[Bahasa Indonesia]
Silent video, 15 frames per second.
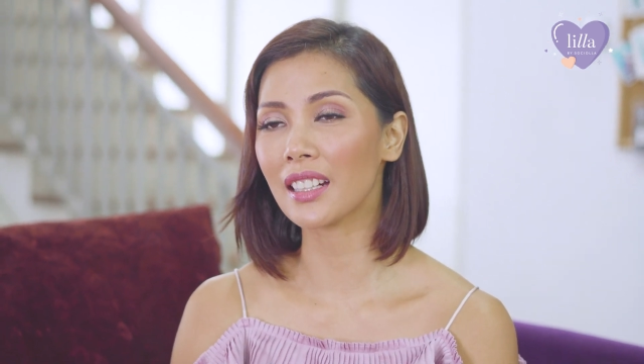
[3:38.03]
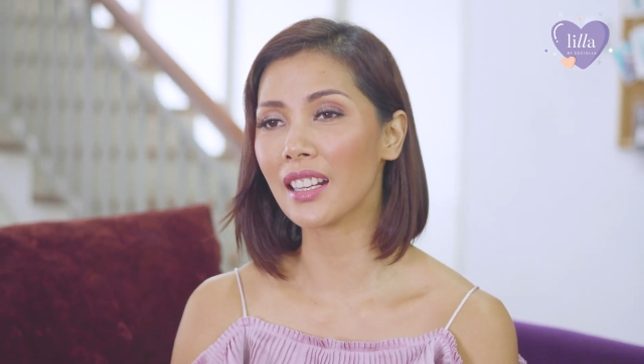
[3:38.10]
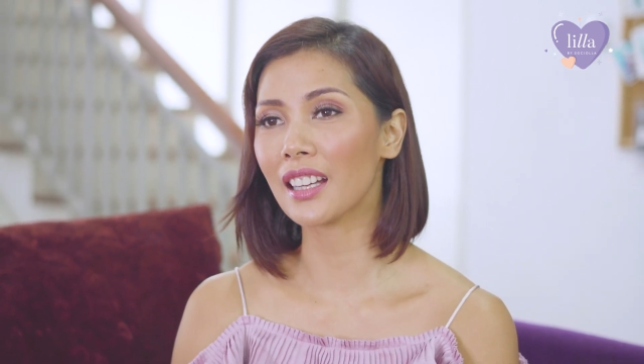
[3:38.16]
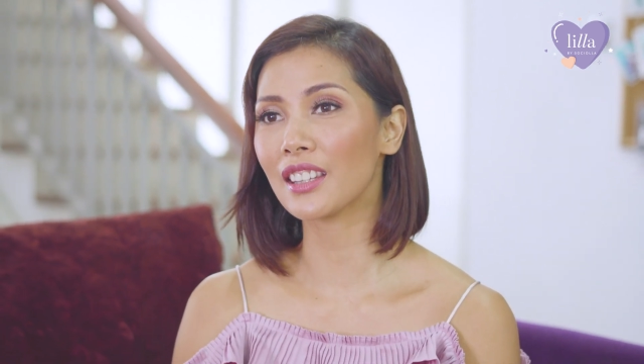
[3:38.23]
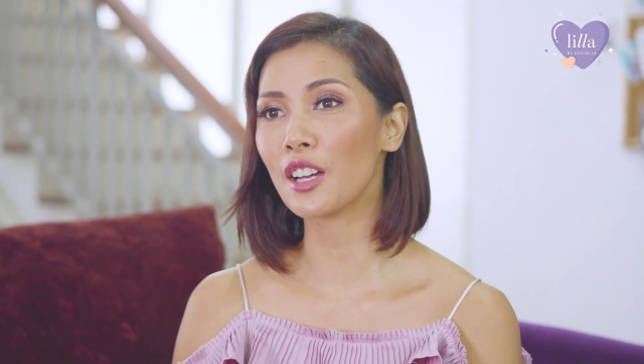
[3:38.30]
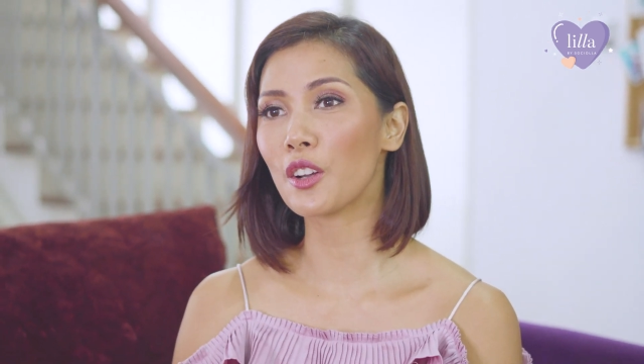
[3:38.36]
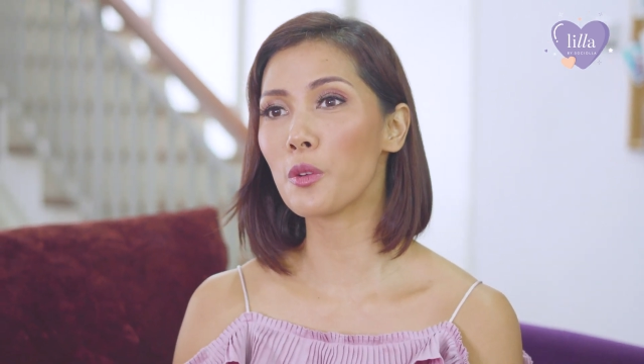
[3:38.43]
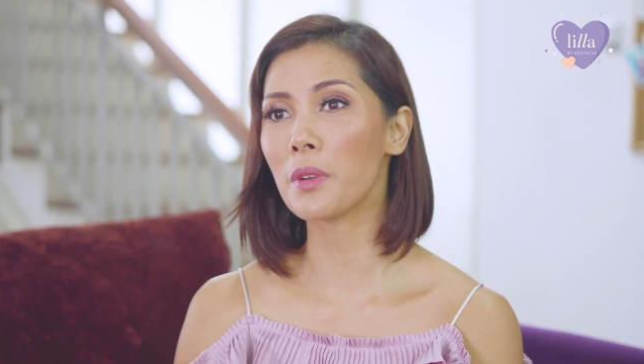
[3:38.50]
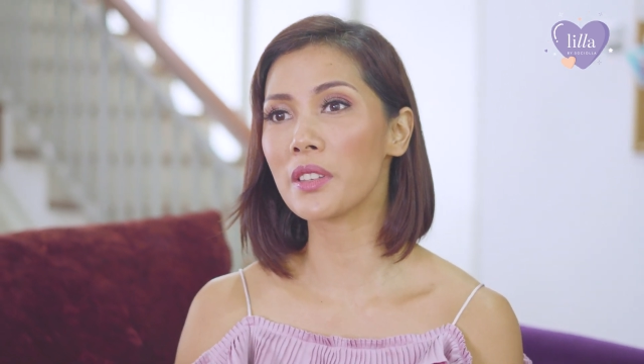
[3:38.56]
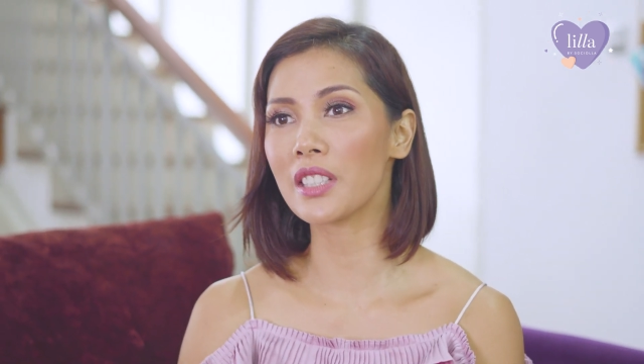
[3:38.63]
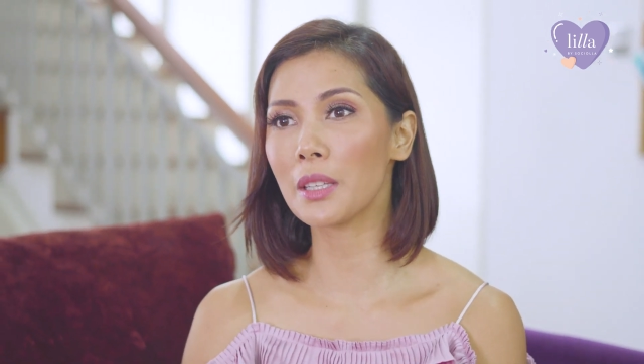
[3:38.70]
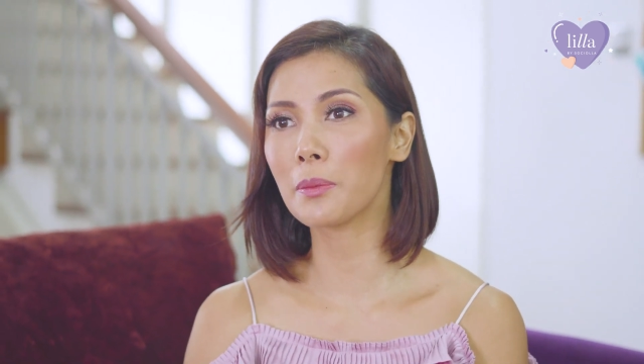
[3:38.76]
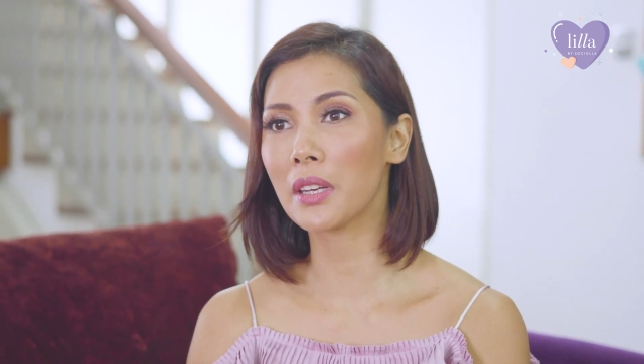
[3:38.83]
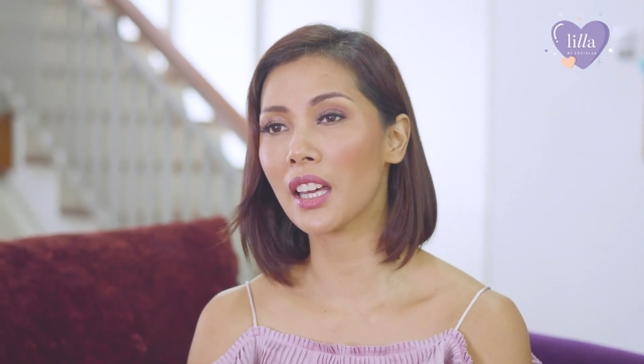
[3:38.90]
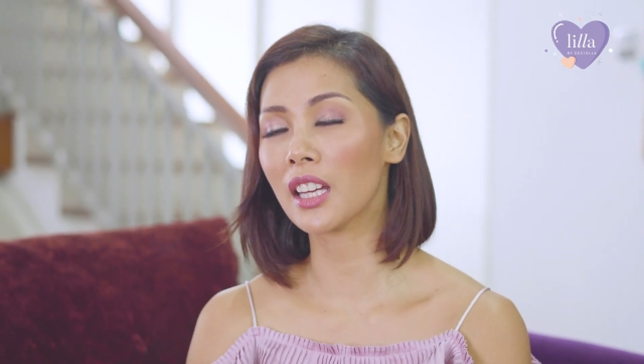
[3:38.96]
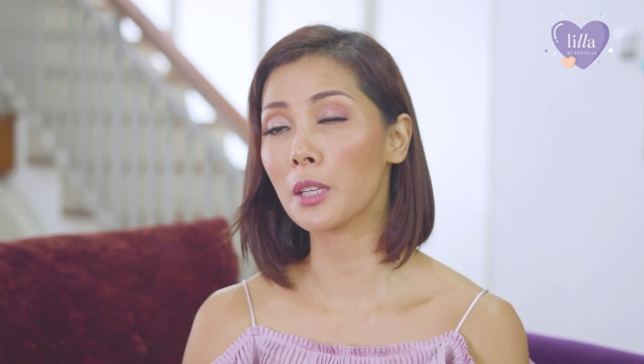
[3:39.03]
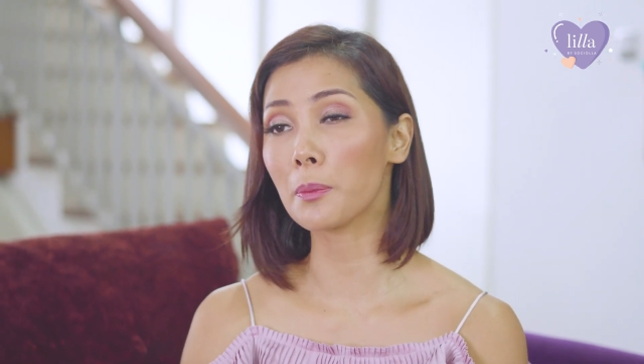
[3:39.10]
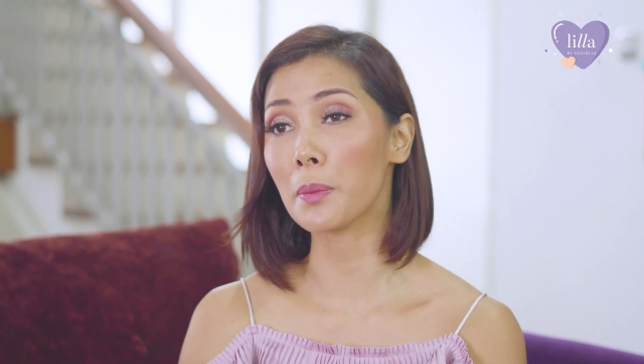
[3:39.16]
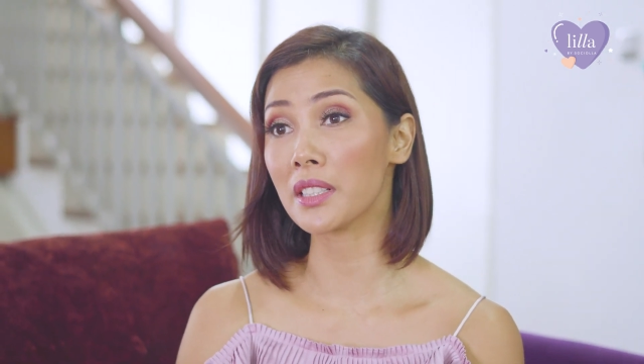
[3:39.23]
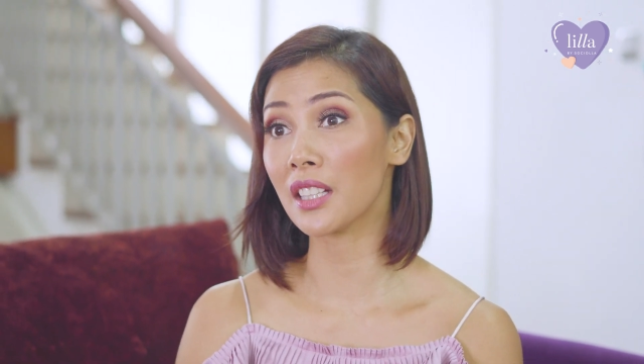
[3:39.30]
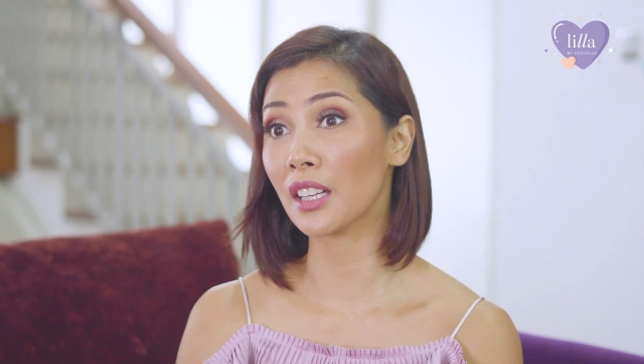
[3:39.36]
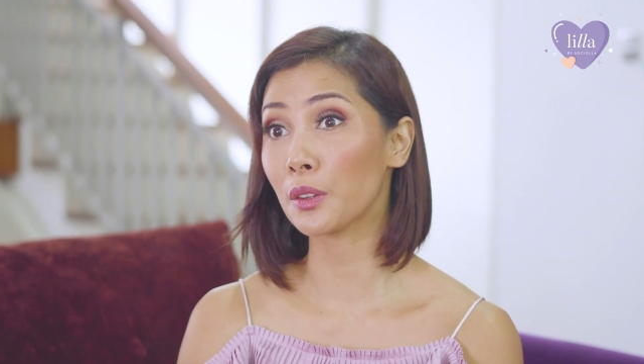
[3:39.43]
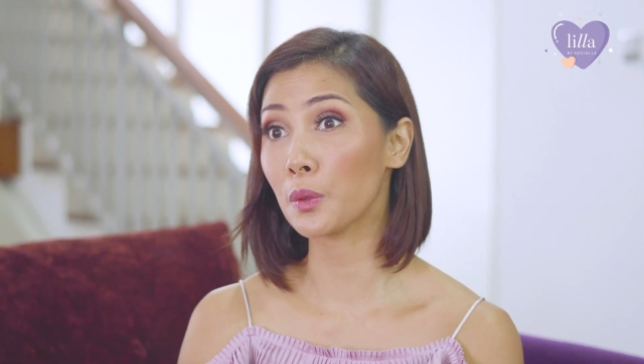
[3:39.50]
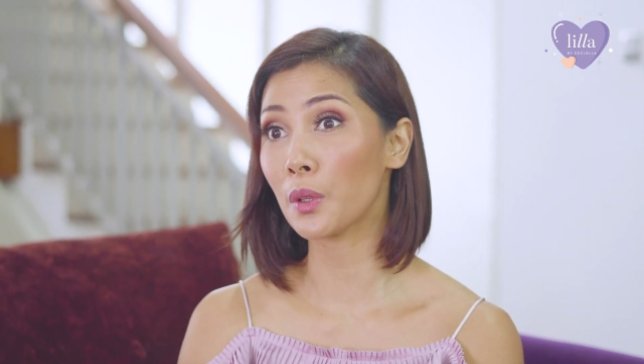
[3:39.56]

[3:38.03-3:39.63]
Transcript: ternyata aku masih diberikan kepercayaan